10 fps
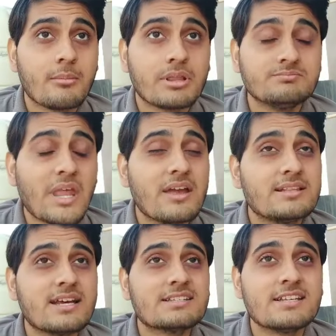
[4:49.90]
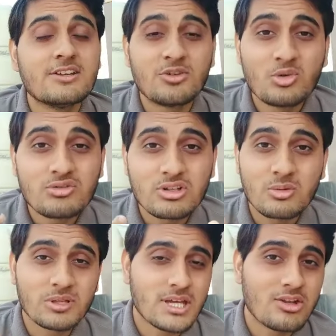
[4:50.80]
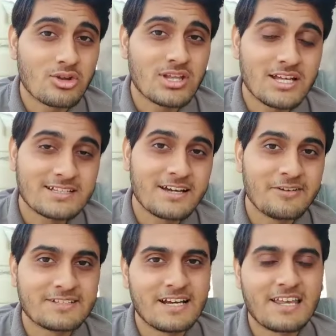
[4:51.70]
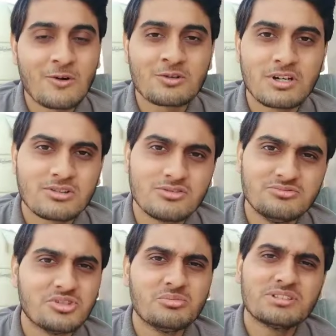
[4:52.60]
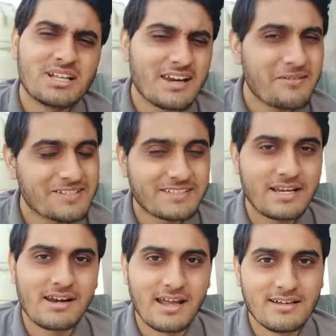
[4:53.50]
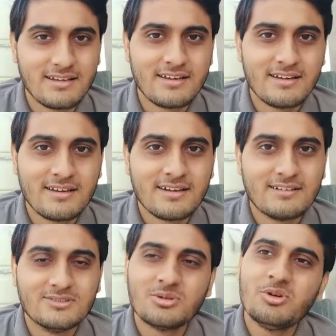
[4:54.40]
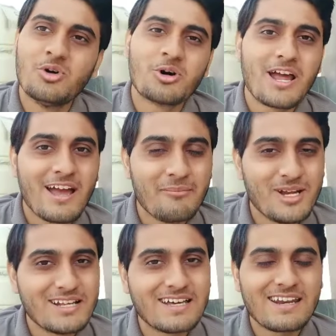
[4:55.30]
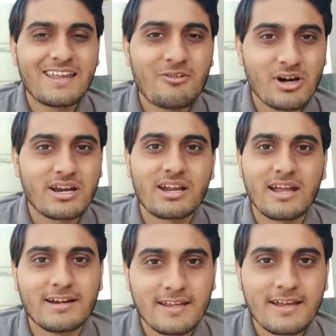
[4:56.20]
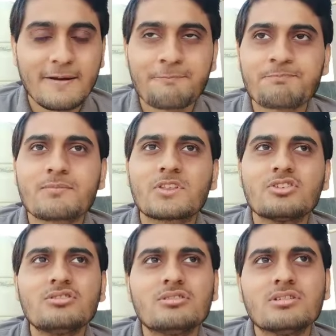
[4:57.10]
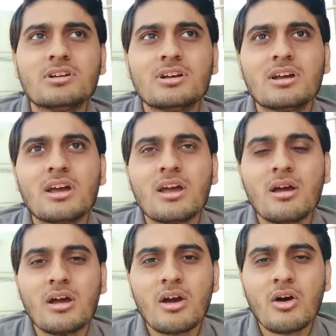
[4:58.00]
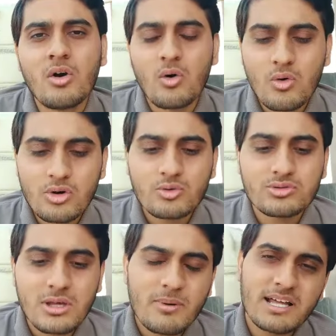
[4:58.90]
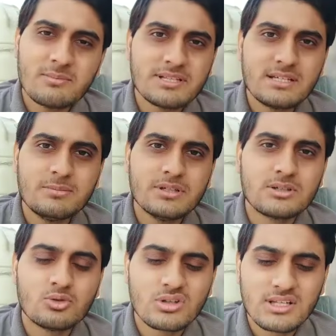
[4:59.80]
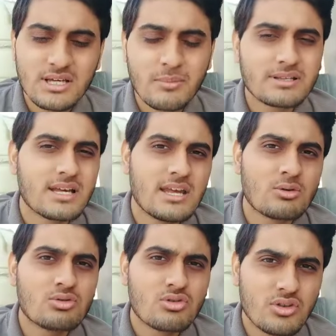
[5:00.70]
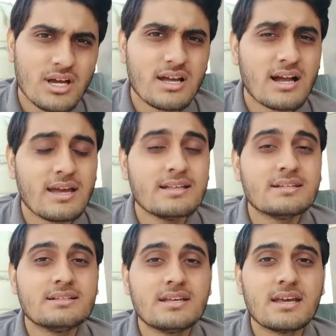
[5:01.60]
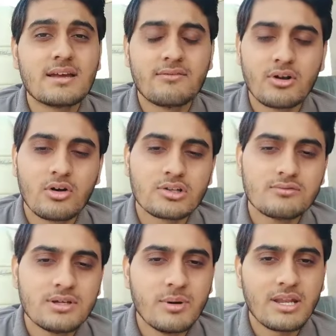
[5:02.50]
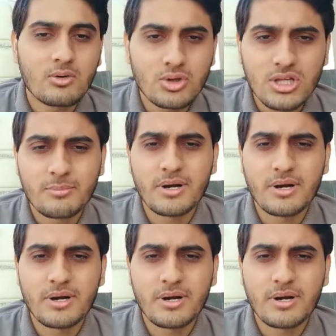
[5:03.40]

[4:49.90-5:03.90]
मतलब इच्छा से नहीं क्योंकि उस वक्त तो पता ही नहीं होता था इच्छा विच्छा क्या उस वक्त तो जो भी चल रहा है बस चल रहा है जो भी हो रहा है भीड़ कर रही है वो कर रहे हैं ठीक है तो और उसके बाद में जब खुद के समझ आई खुद को देखा कई चीज़ें फ़िलासफ़ी मैंने खुद की